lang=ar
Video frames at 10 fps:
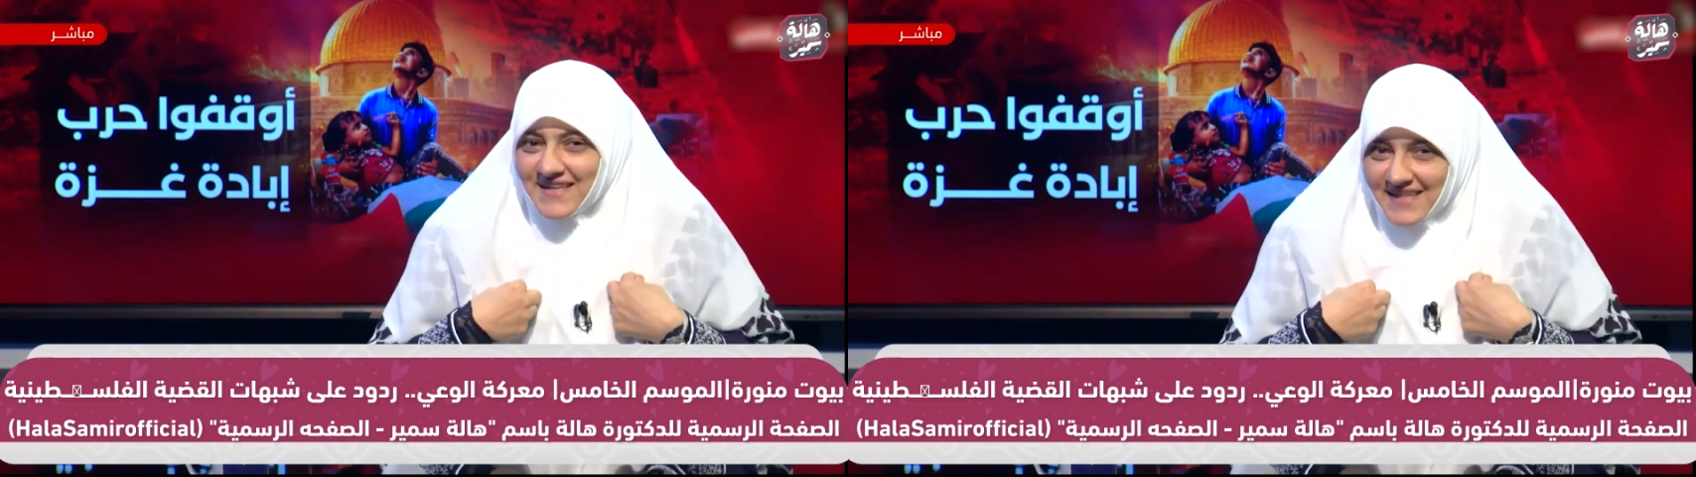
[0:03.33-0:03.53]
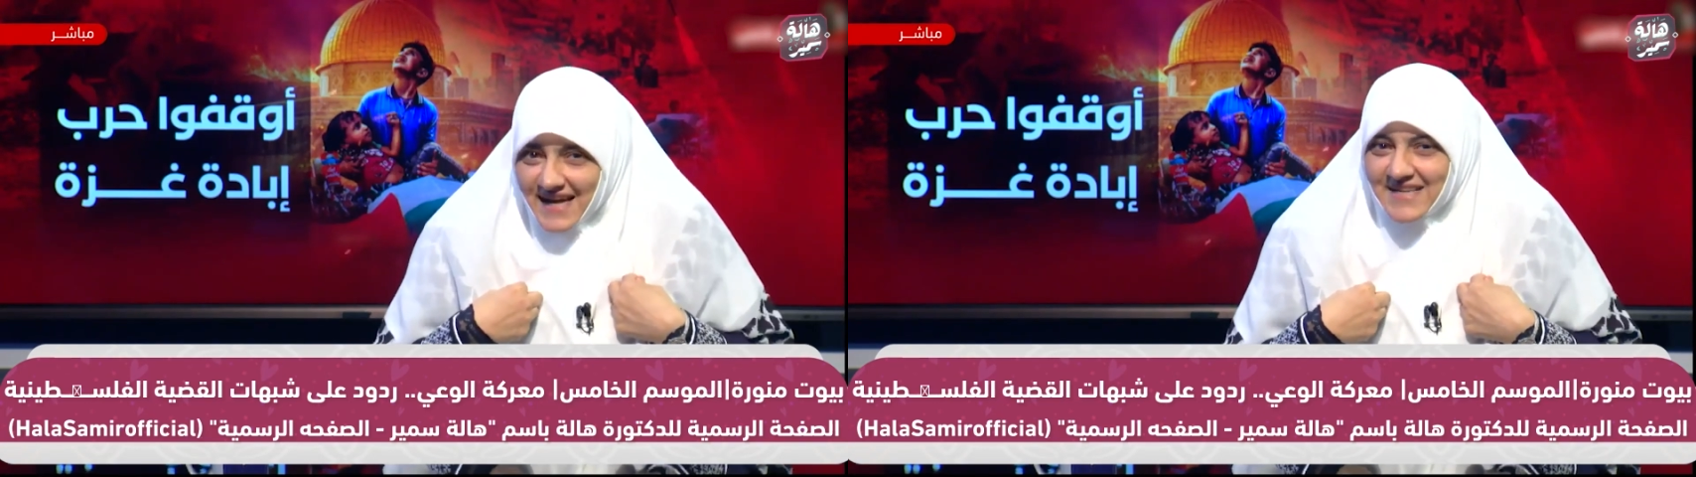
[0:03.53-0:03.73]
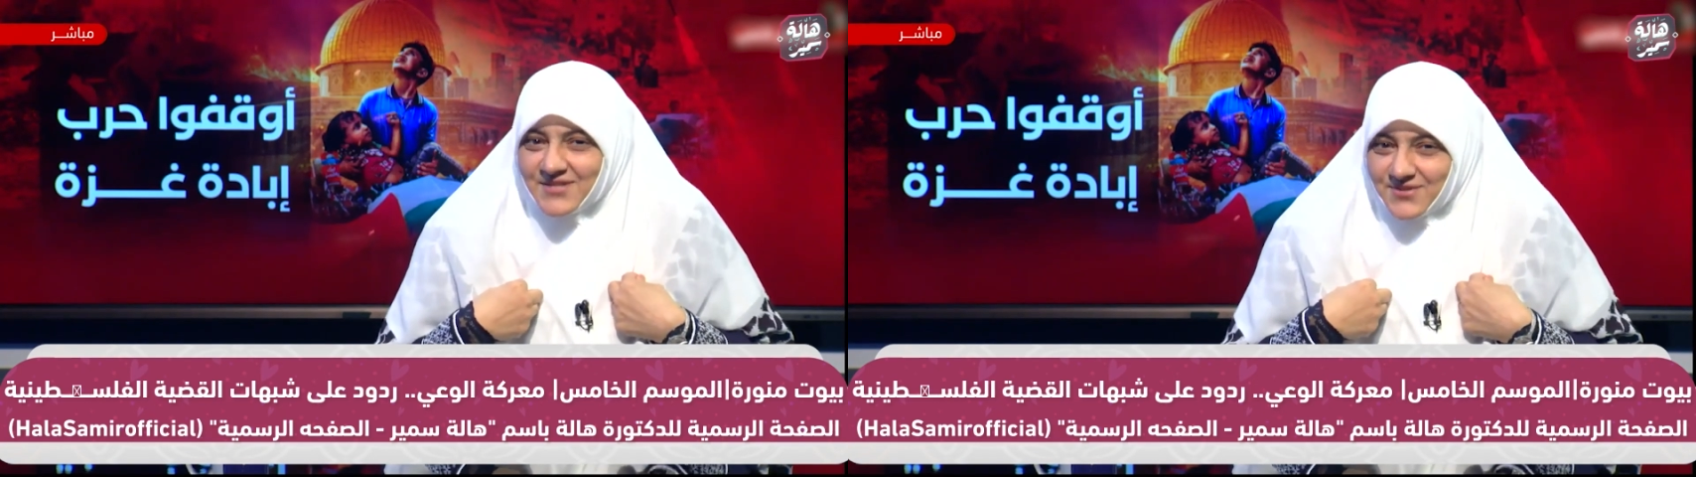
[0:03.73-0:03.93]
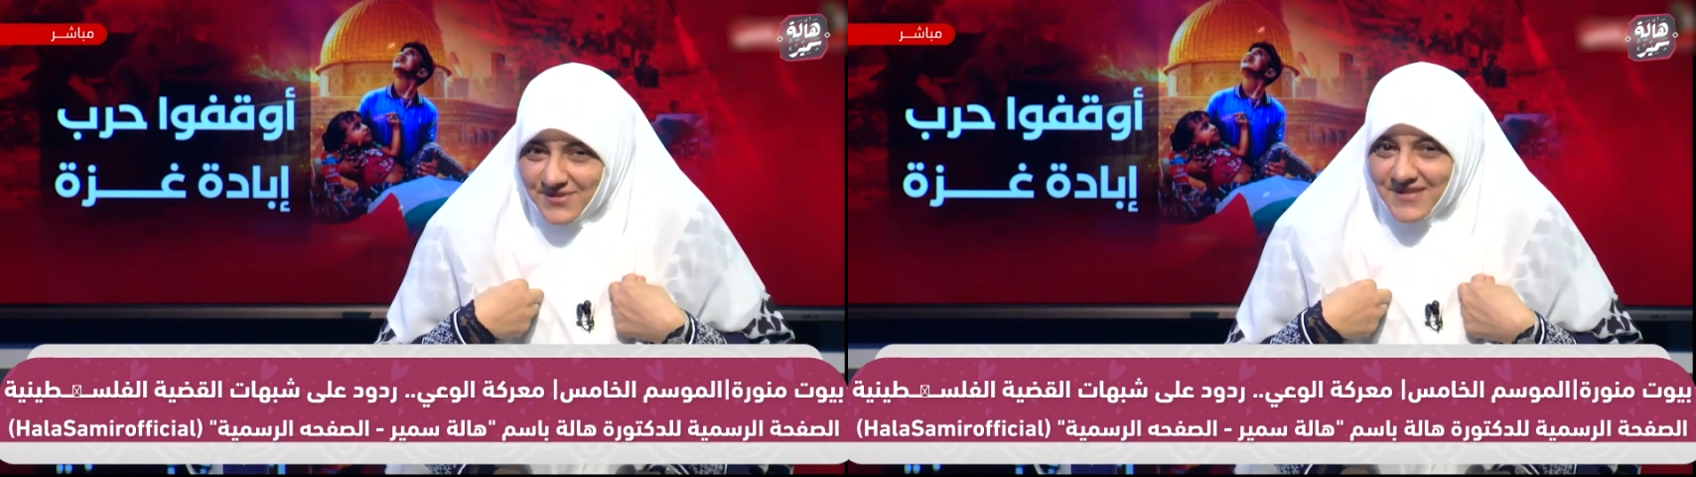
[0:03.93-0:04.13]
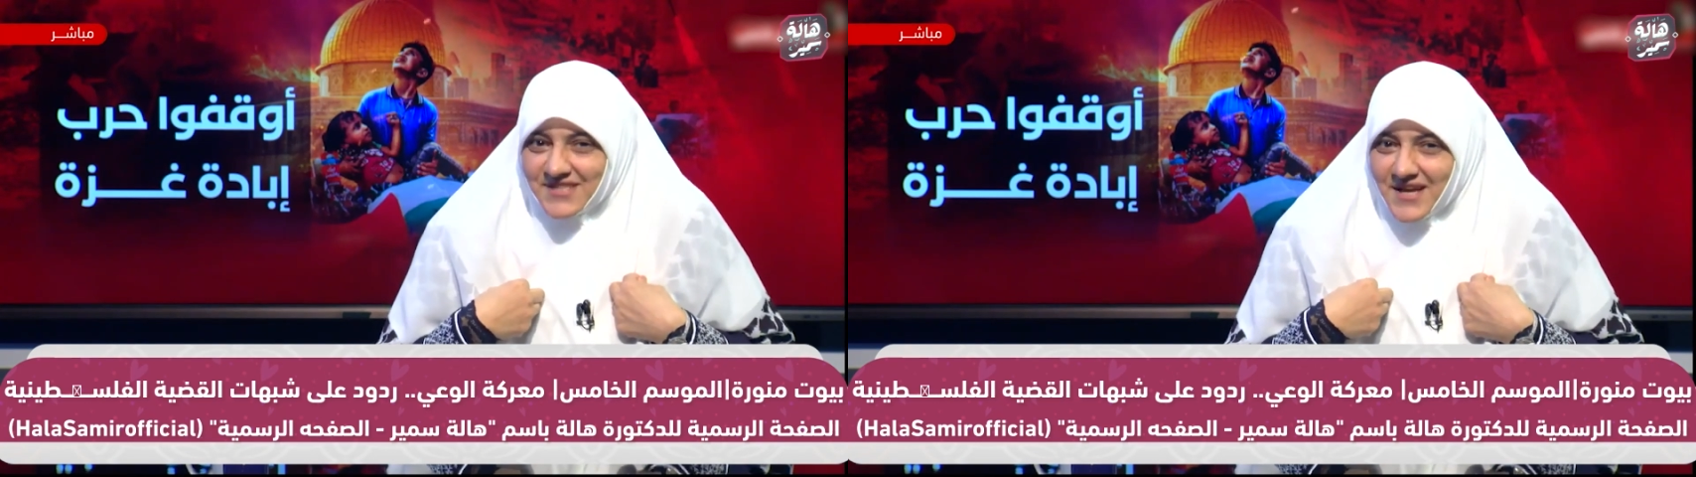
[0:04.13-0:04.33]
انت عايز
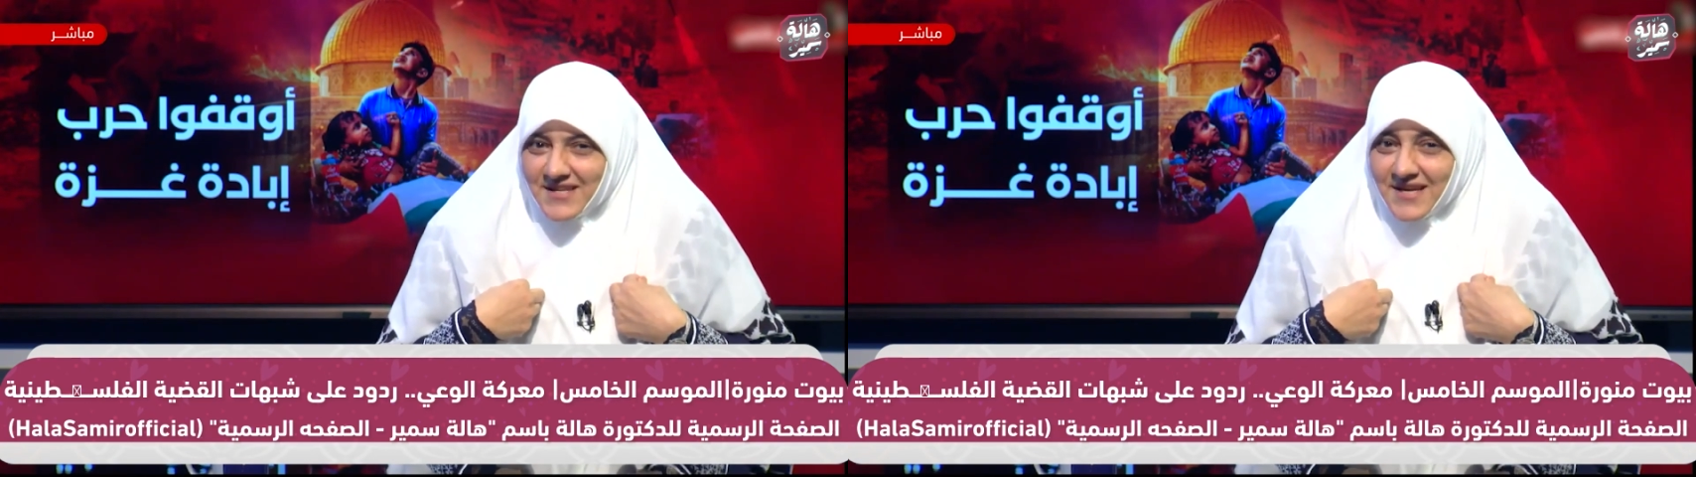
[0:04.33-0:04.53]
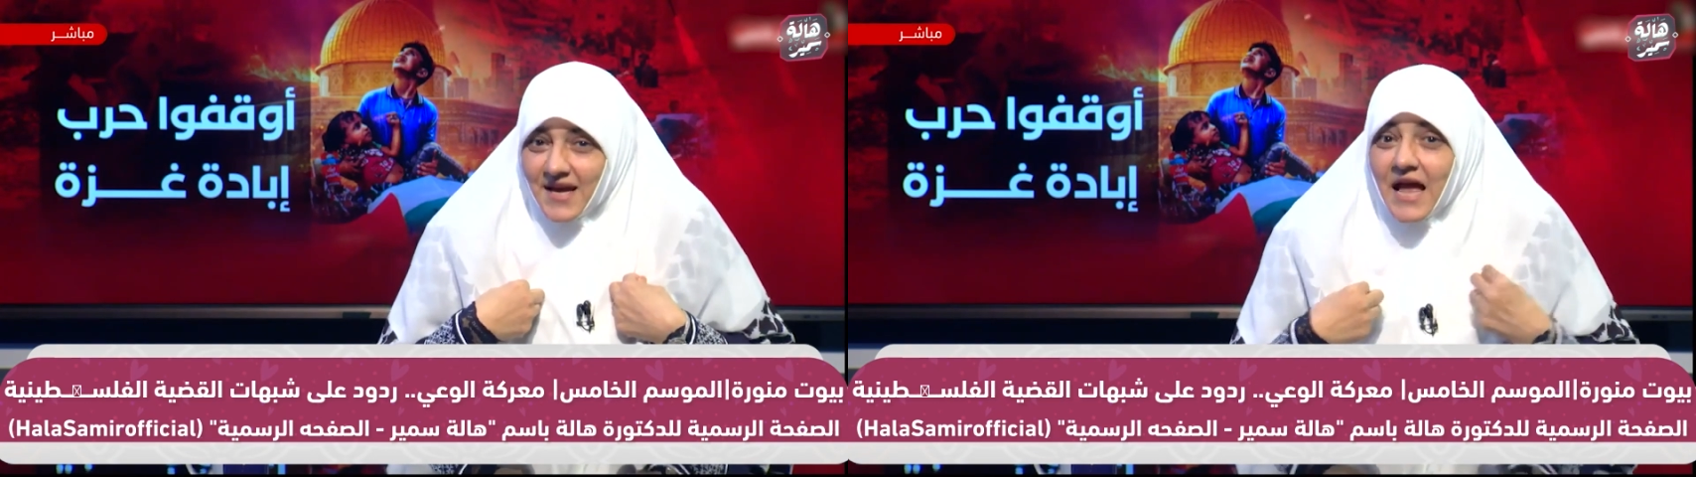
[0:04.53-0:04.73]
نصيحتي